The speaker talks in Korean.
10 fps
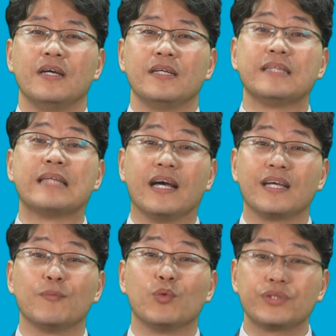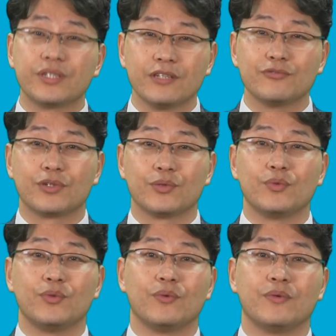이 나에게 못되게
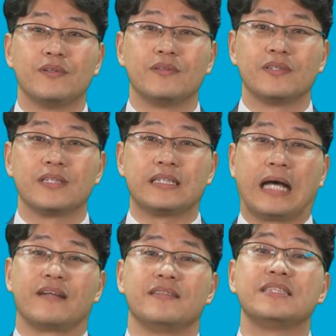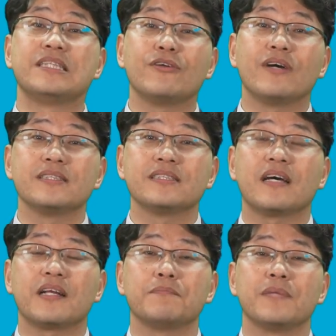굴어도 나를 싫어하는
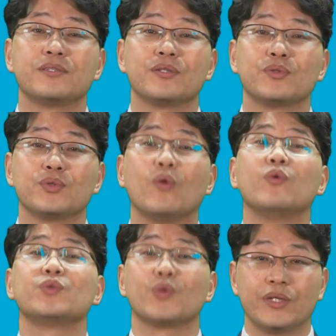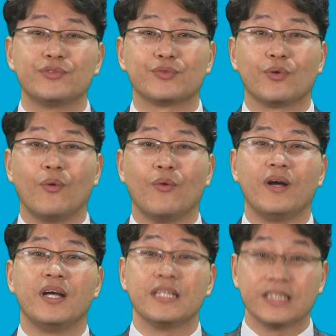사람마저도 용서해주고
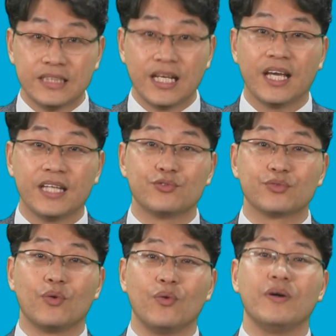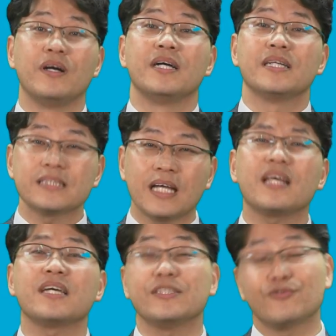이해해주고
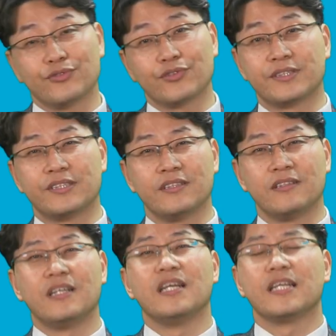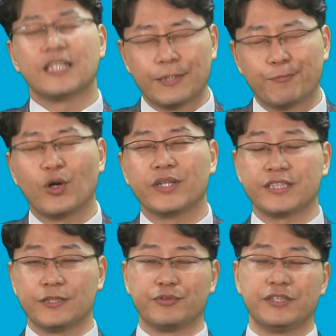사랑해주는 것을
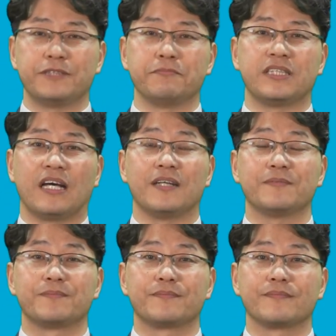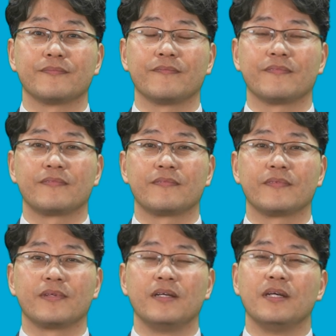기뻐하시는 분이십니다.
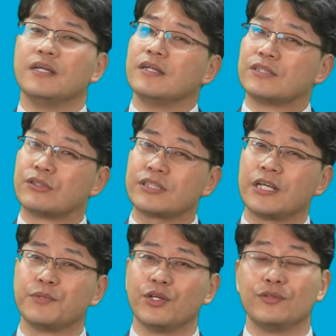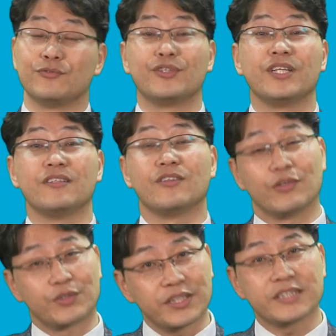그렇다면 우리는
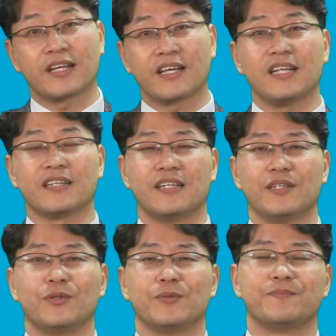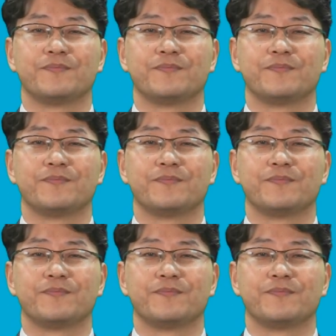어떻게 살아야 할까요?